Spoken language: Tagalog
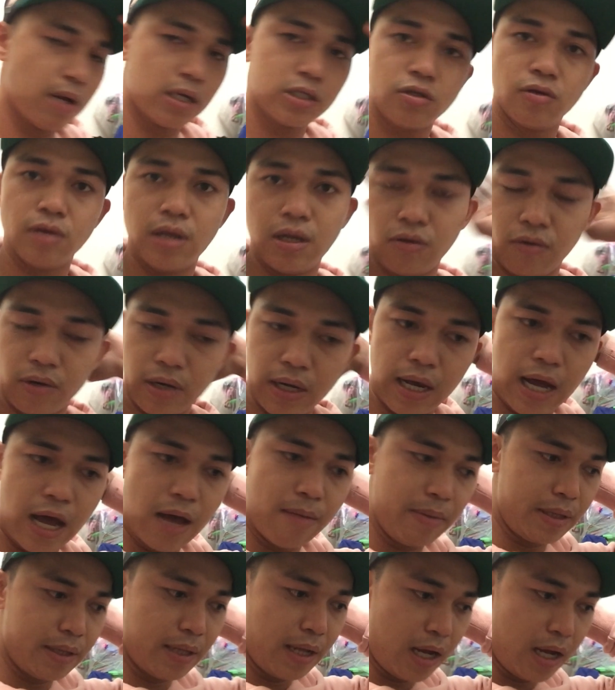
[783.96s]
Personal ko na
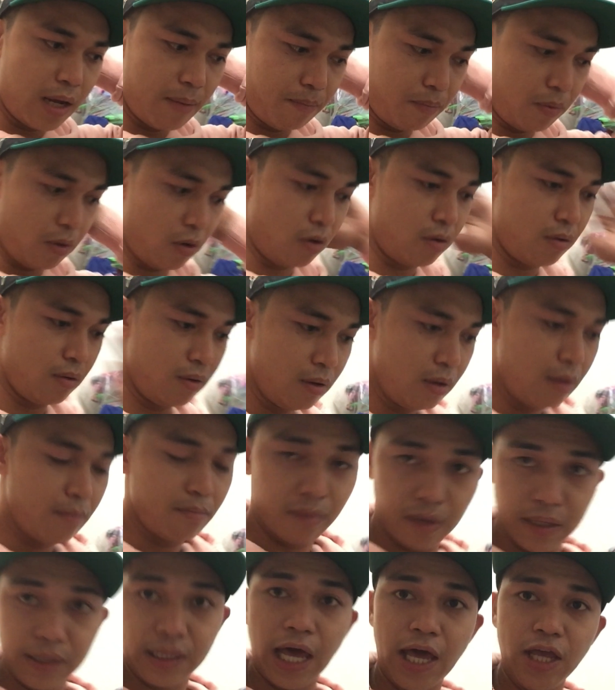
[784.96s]
gamit na cup yun.
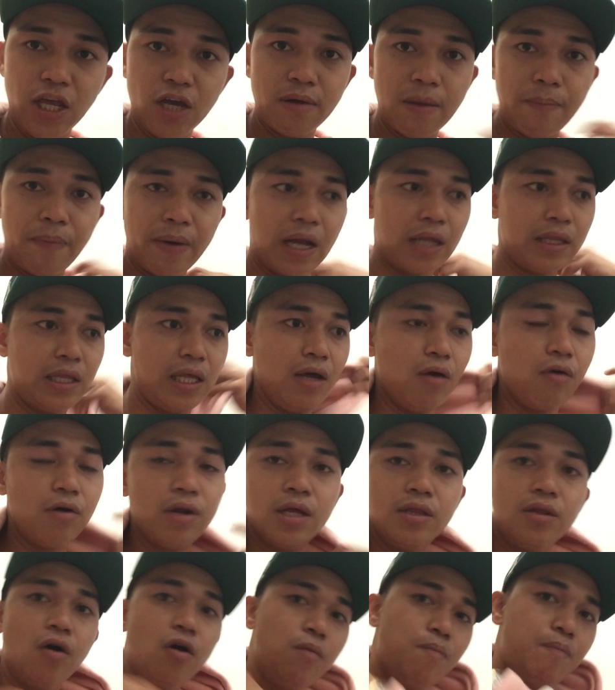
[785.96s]
Antayin nyo, may parating ako
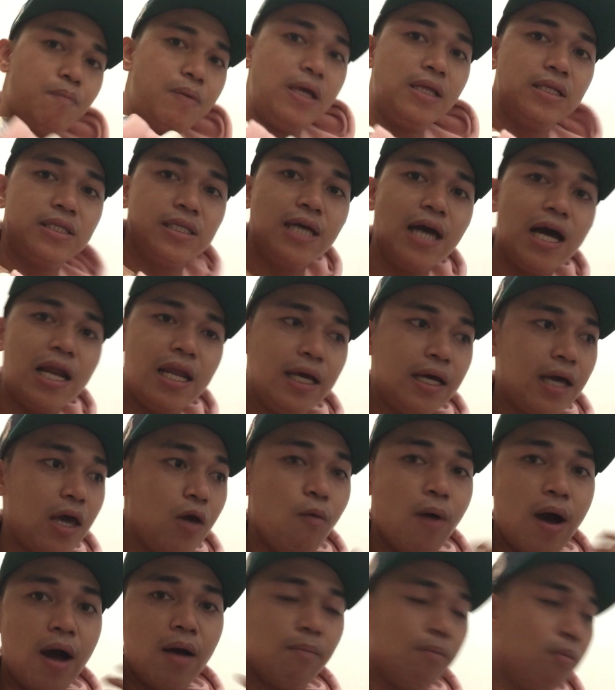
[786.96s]
na dolphins galing
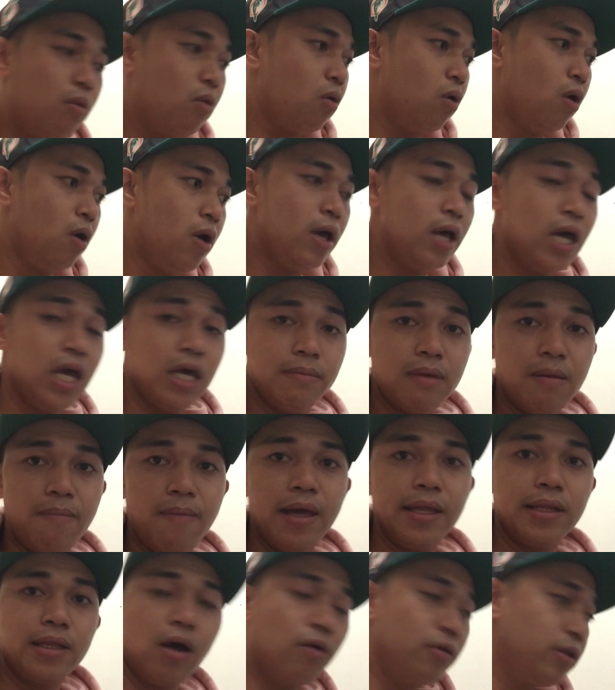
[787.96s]
kay Wangbu.
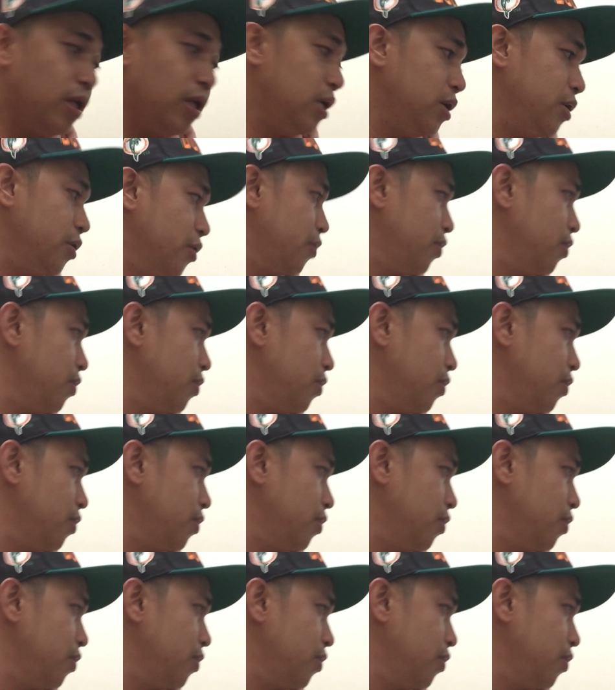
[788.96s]
Bebenta ko din